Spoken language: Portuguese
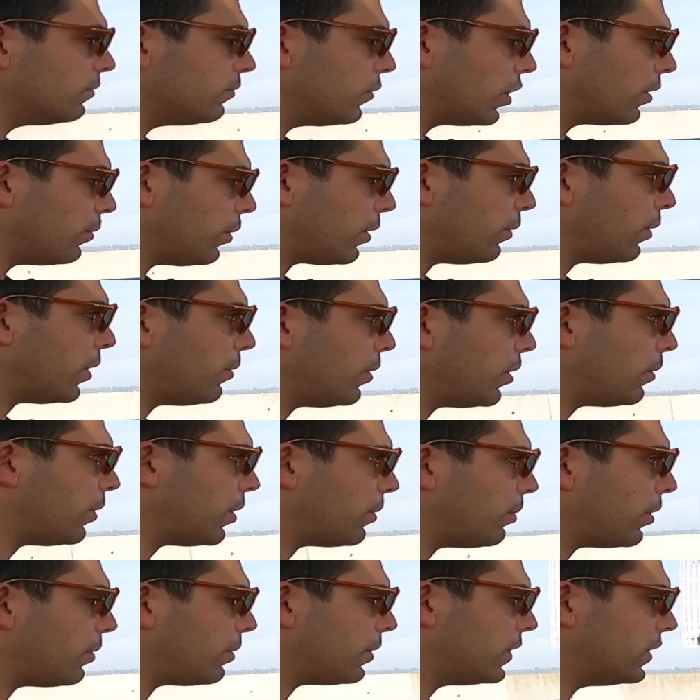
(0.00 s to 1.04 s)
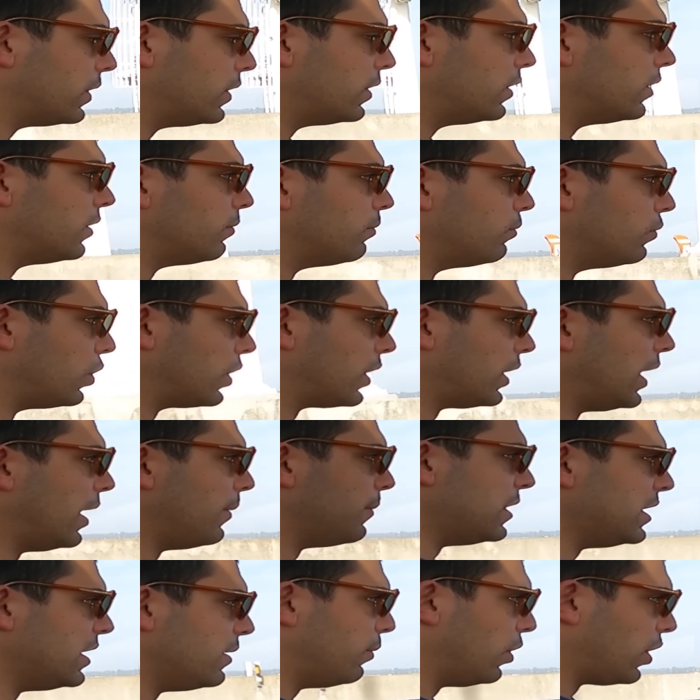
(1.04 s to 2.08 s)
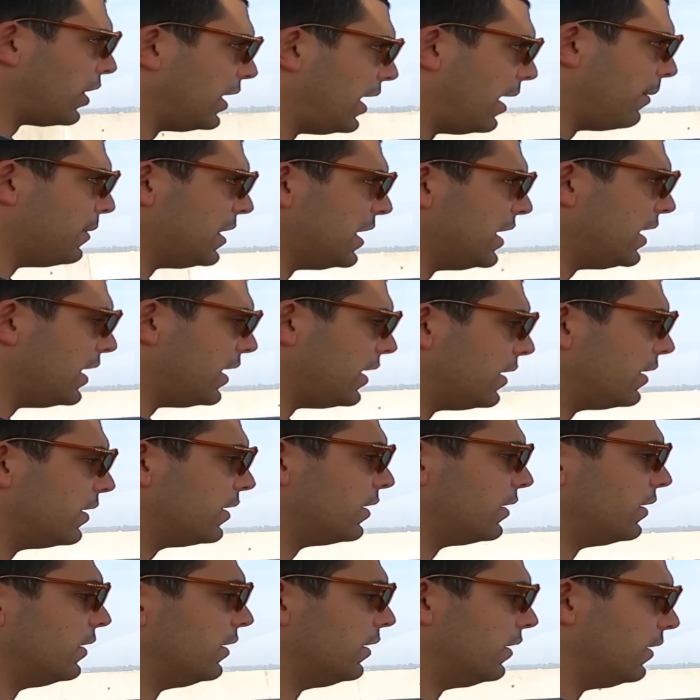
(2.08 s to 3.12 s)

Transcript: Bora, bora, bora, bora, bora. Bora lá, Mini, bora lá, Mini.